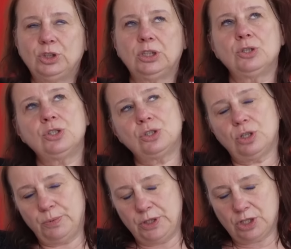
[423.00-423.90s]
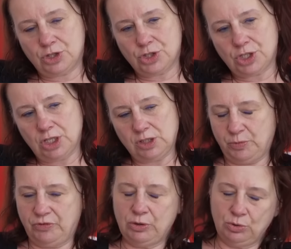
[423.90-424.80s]
do tego stopnia, że
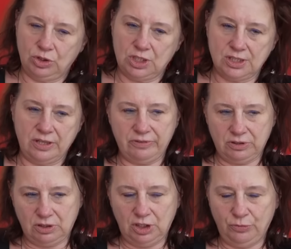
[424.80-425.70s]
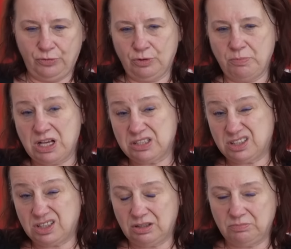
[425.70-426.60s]
spływają do nas nawet
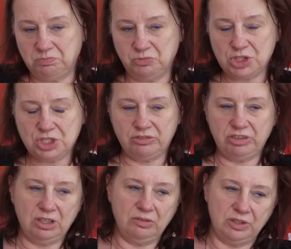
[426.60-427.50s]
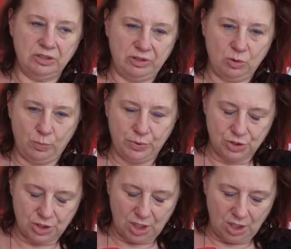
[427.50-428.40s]
informacje właściwie
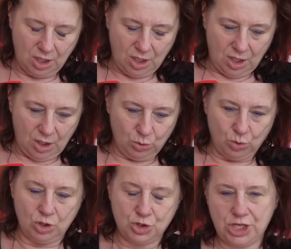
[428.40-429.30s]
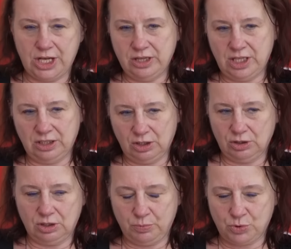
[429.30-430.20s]
wydawałoby się drugorzędne,
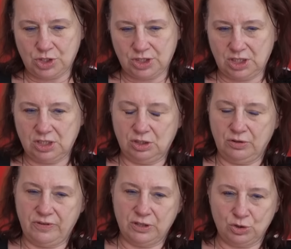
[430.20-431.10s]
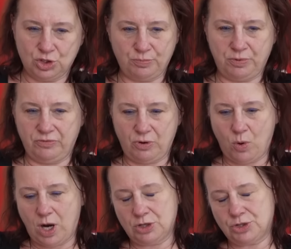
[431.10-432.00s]
typu, że zdecydowano się
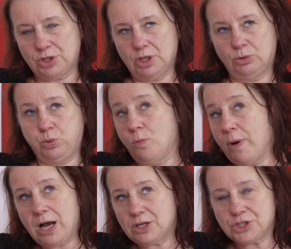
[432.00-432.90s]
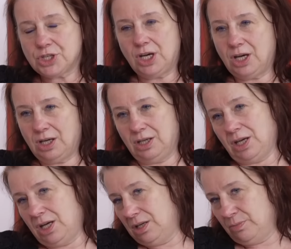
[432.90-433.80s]
powołać tłumacza
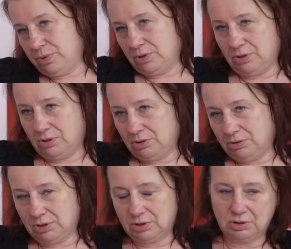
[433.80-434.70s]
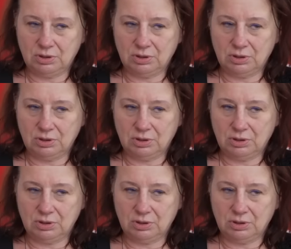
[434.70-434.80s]
albo.